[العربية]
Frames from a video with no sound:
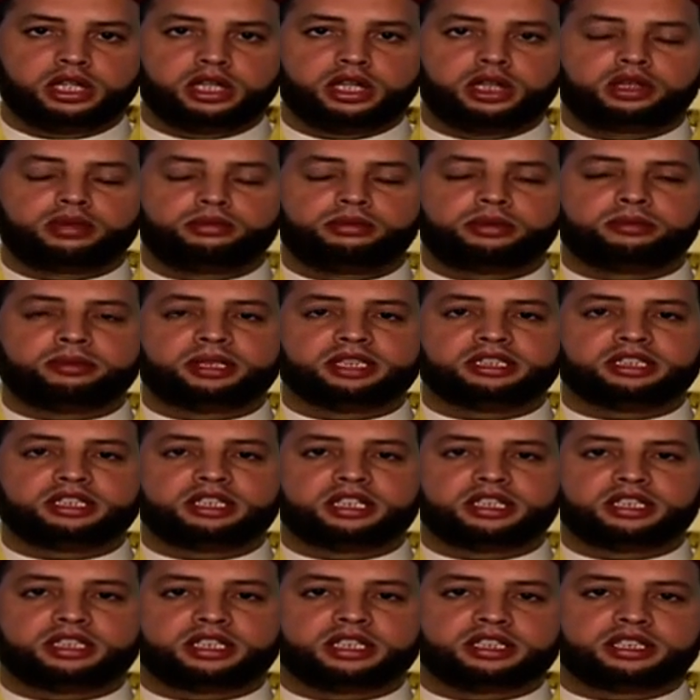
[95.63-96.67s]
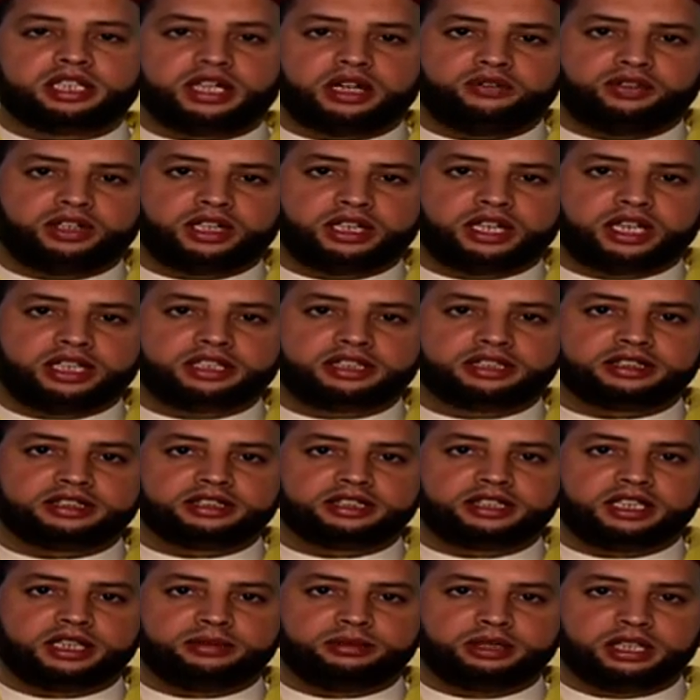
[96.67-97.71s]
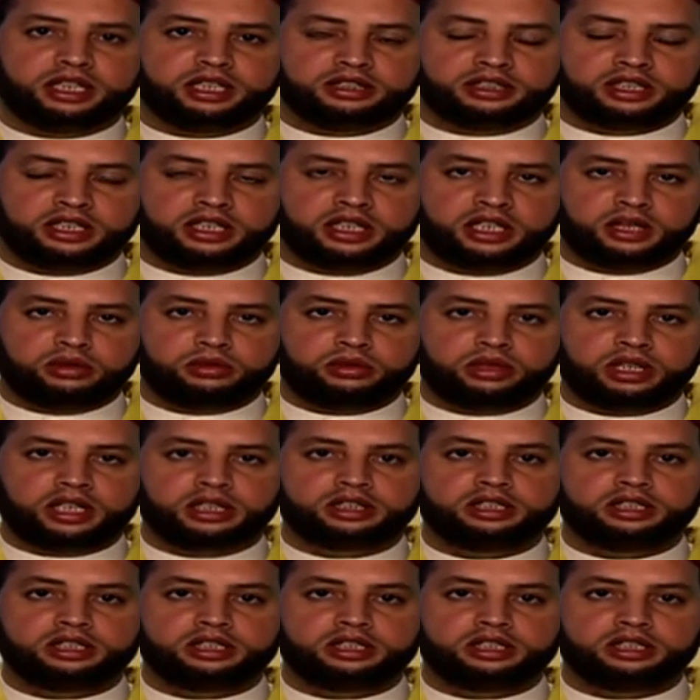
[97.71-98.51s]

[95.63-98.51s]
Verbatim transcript: ثم بعد ذلك تغفل عن اغتنام هذه الأوقات